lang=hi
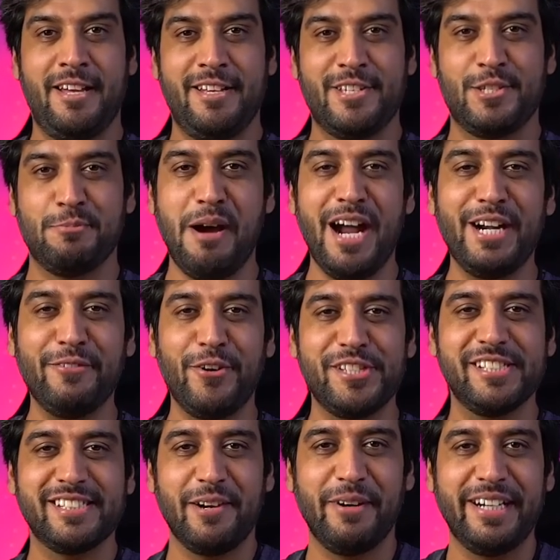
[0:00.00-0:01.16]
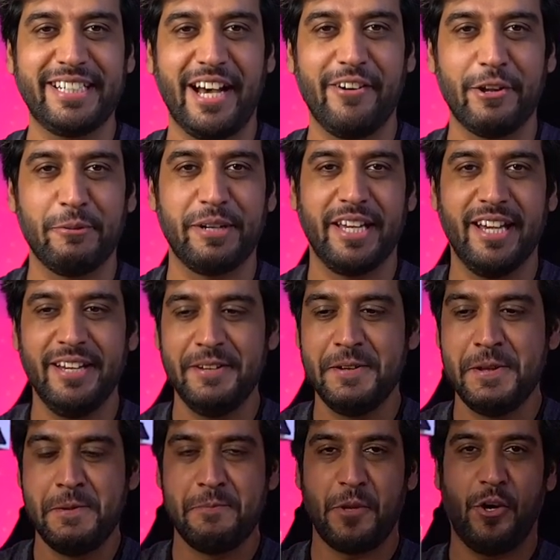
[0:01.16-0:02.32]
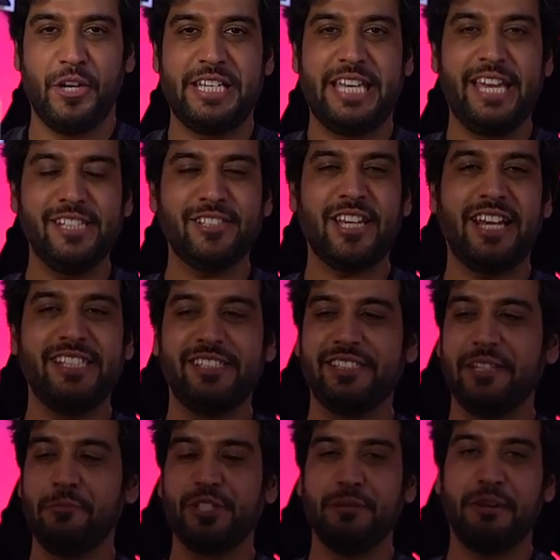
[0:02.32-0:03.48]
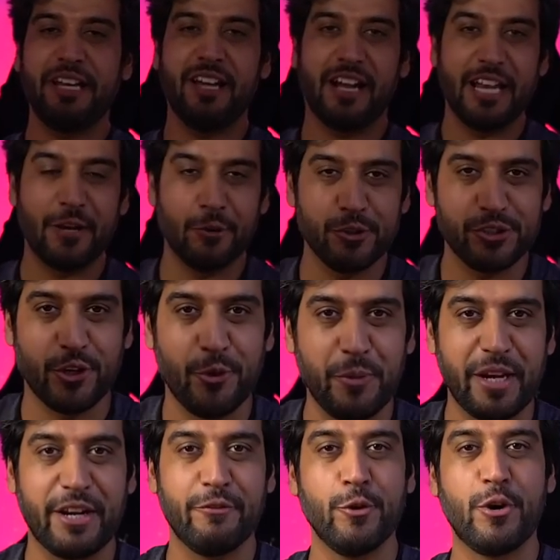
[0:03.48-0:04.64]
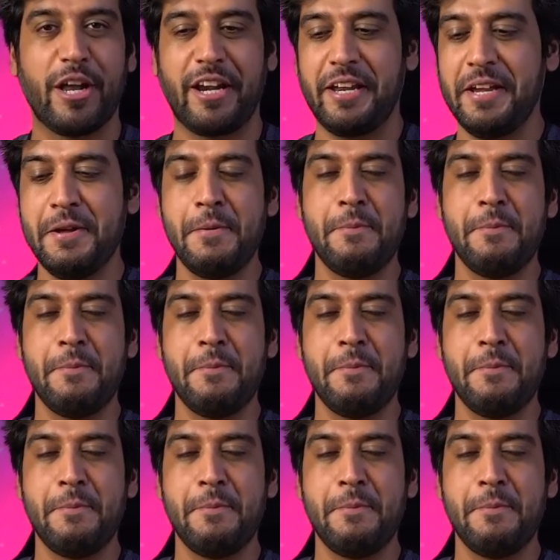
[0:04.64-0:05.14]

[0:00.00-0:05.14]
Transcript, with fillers: स्मार्ट वॉचेस का भाई टावर बन गया है और ये सारी चीज़ें मुझे भाई अगले कुछ दिनों में रिव्यू करनी है